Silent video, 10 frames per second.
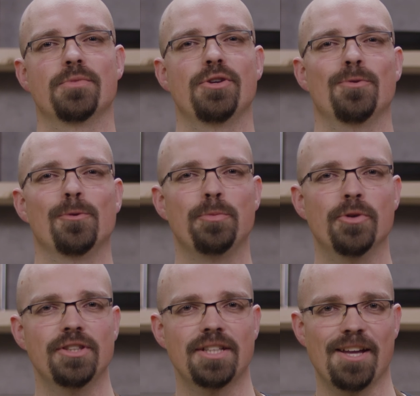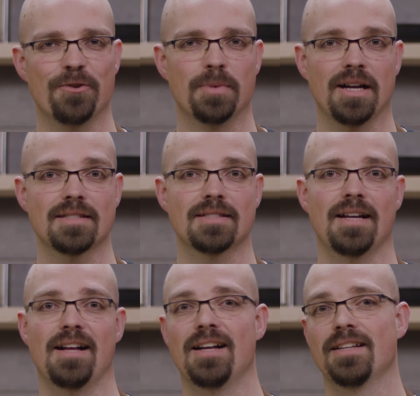moich ulubionych kiełbas,
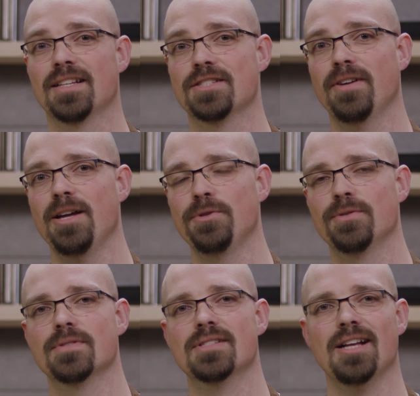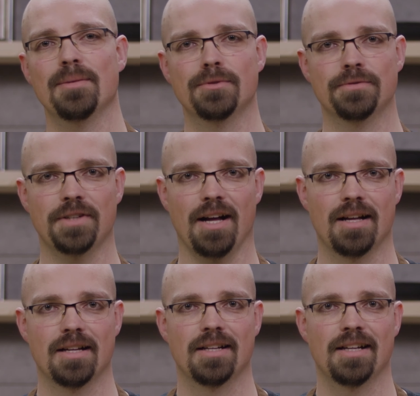a nazwałem ją schabówka.
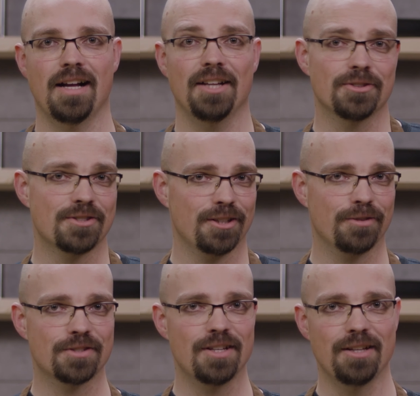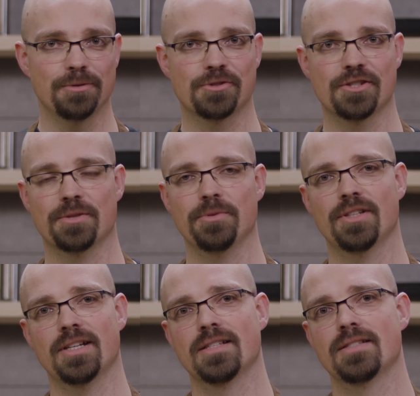A to z tego względu, że
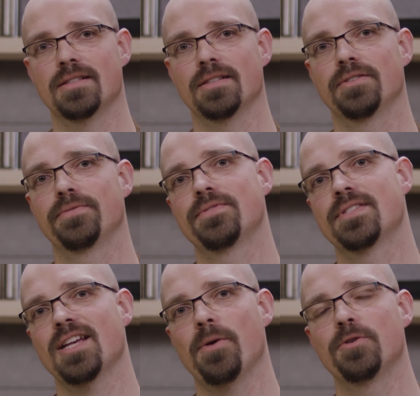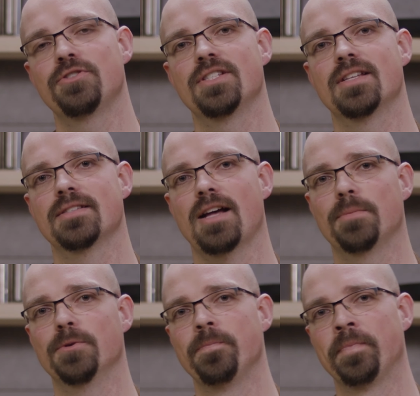zrobiona jest e, w całości ze
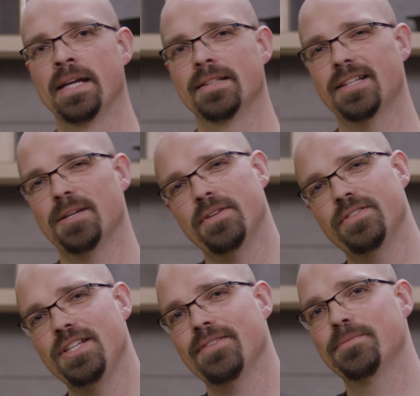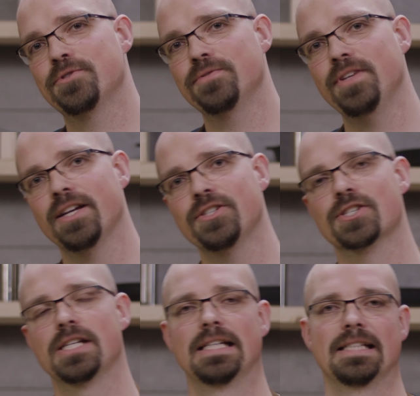schabu. Tak naprawdę nie wiem, czy
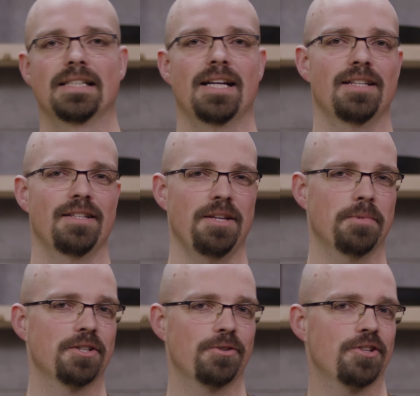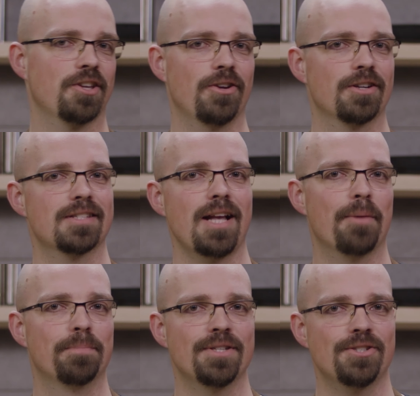wiesz, ale nie ma czegoś takiego jak
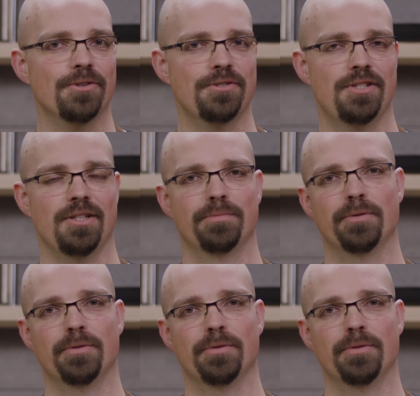schab bez kości.